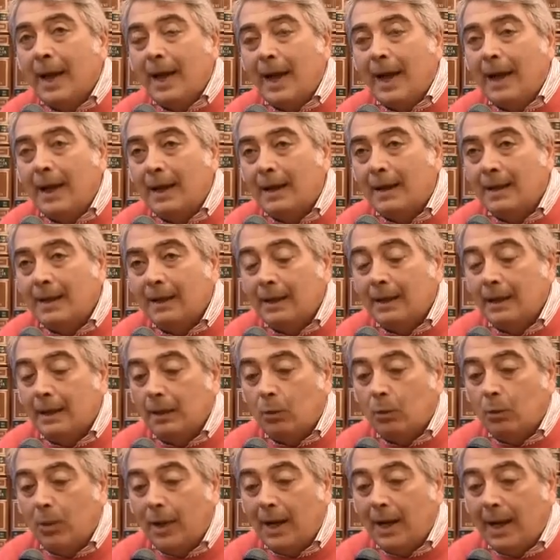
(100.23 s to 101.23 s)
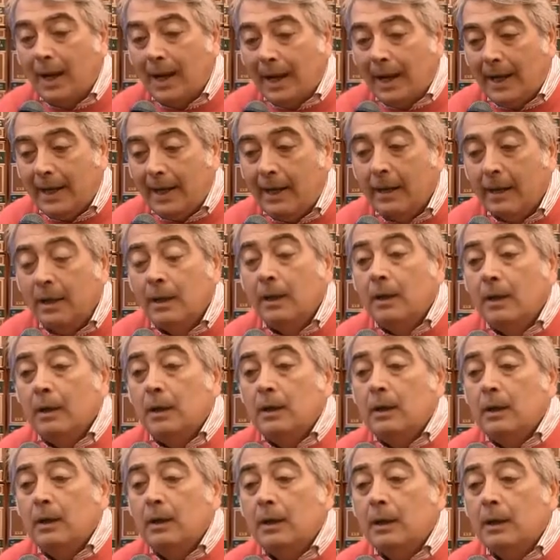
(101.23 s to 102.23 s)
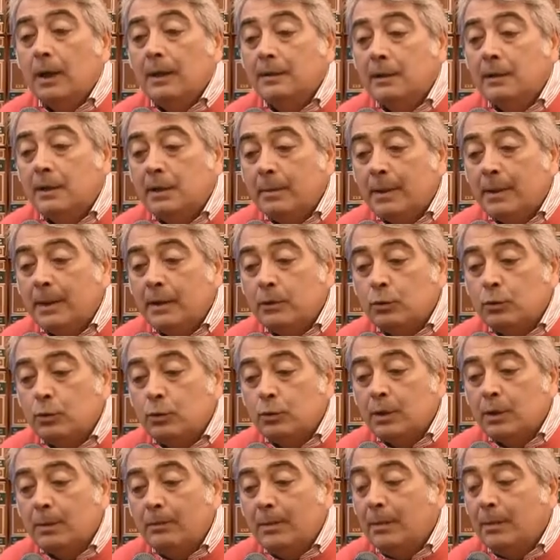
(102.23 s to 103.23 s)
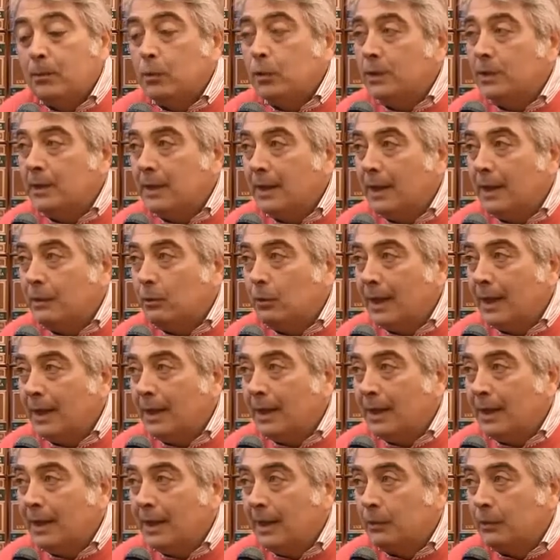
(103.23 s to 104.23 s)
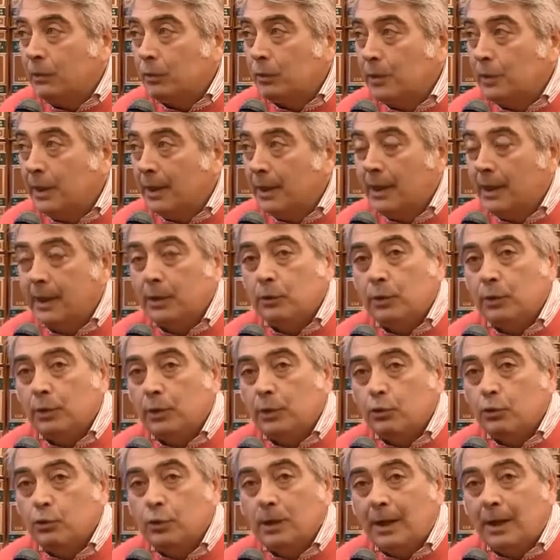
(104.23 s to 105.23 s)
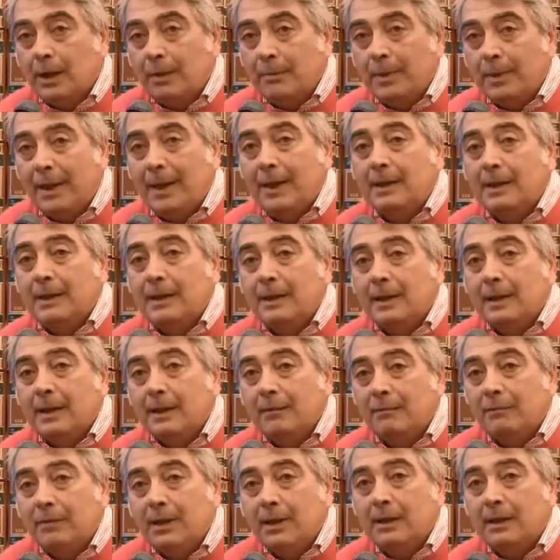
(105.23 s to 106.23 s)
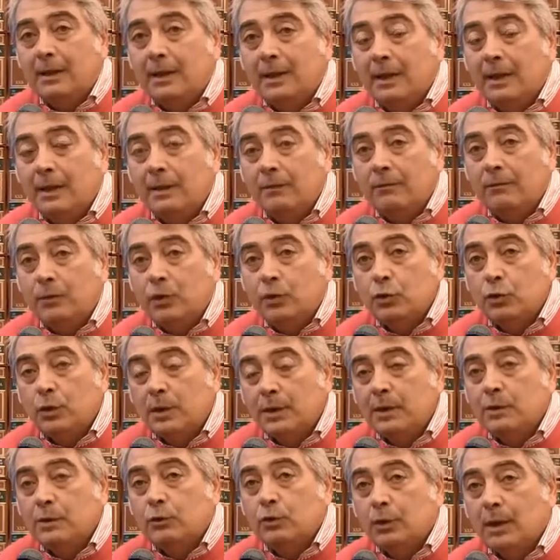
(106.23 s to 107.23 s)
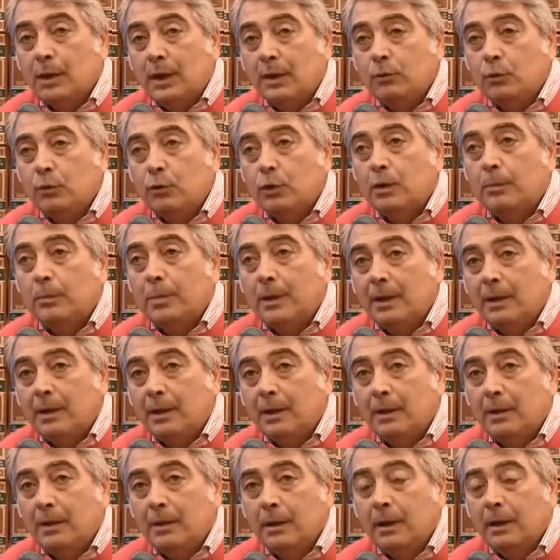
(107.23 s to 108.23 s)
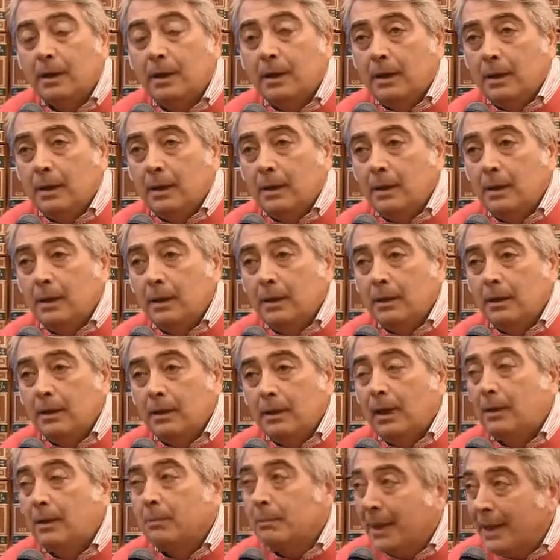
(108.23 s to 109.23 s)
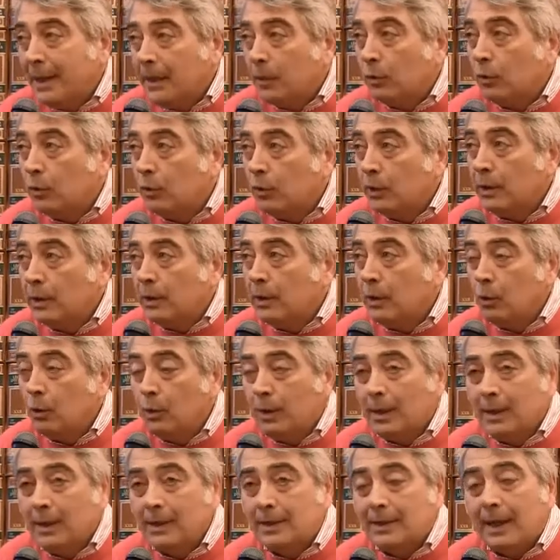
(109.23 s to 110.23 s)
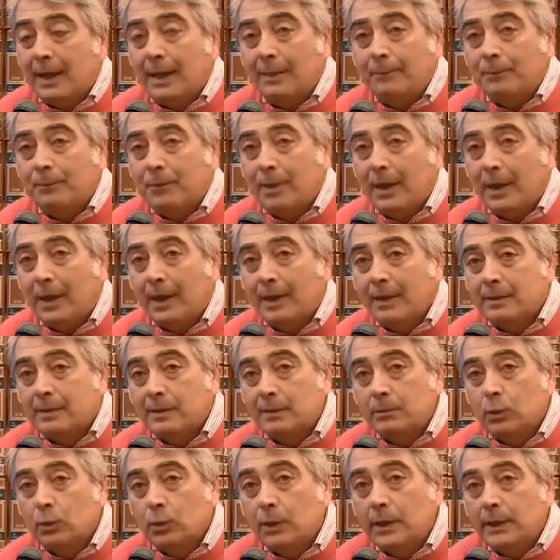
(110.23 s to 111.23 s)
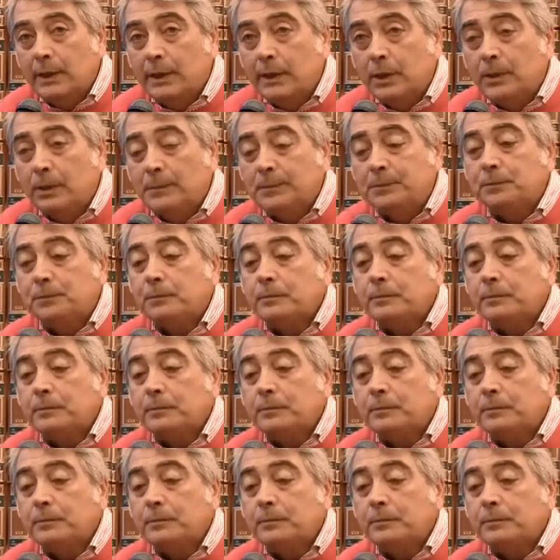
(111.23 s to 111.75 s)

anche quell'area. Eh, la settimana scorsa abbiamo ritirato anche l'altro decreto in Regione Campania che vede invece l'inizio dei lavori per eh, l'albergo eh, in località ex Mulino